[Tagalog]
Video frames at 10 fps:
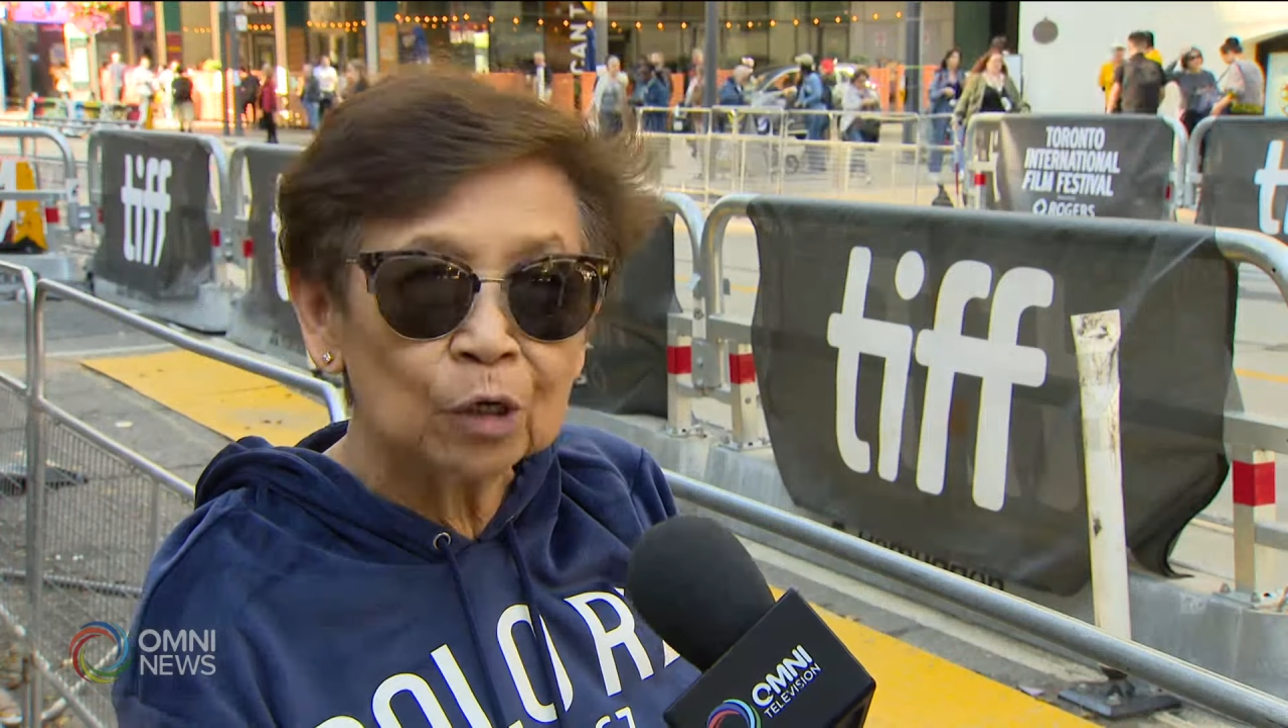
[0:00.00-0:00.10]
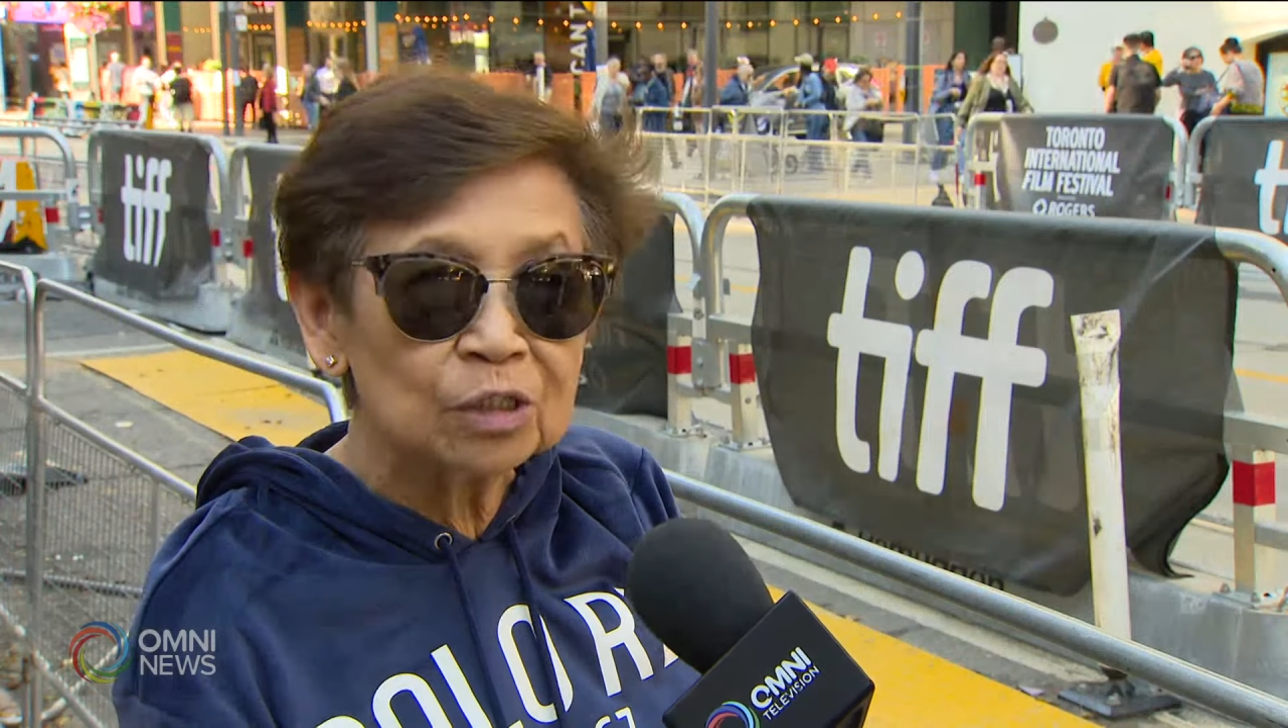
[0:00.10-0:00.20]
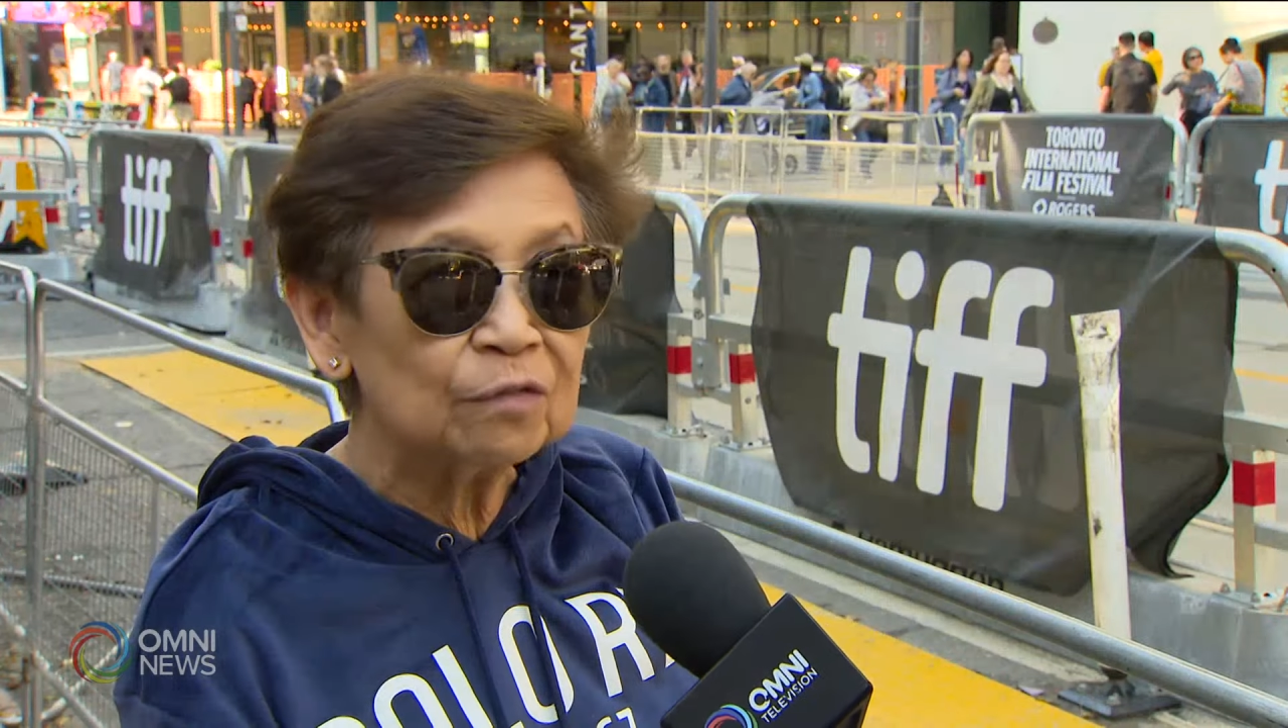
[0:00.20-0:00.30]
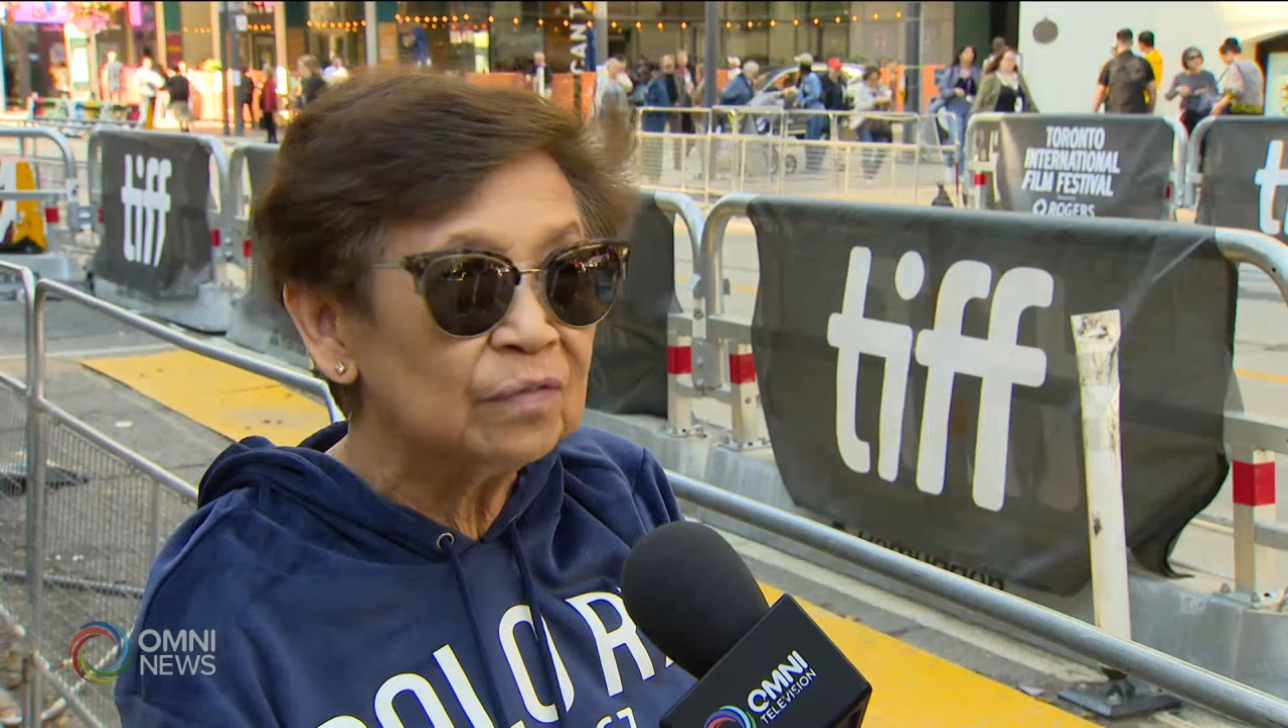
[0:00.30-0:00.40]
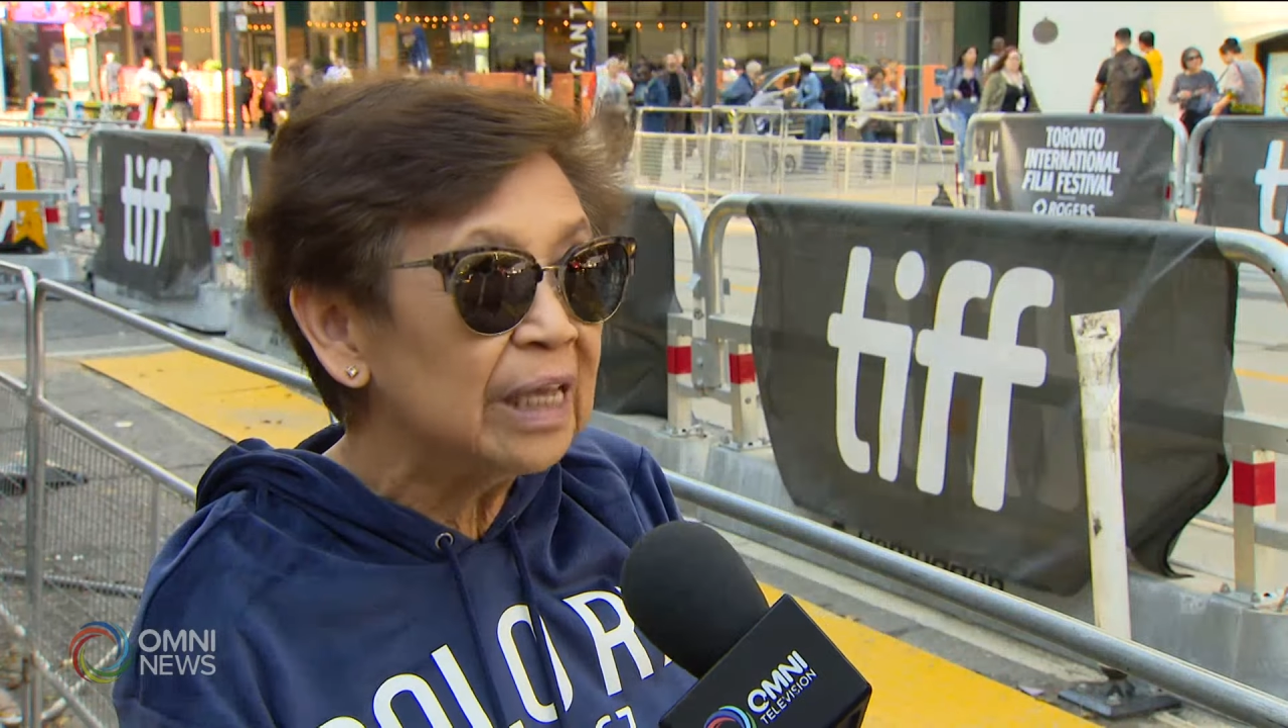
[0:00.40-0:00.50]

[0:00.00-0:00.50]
Because of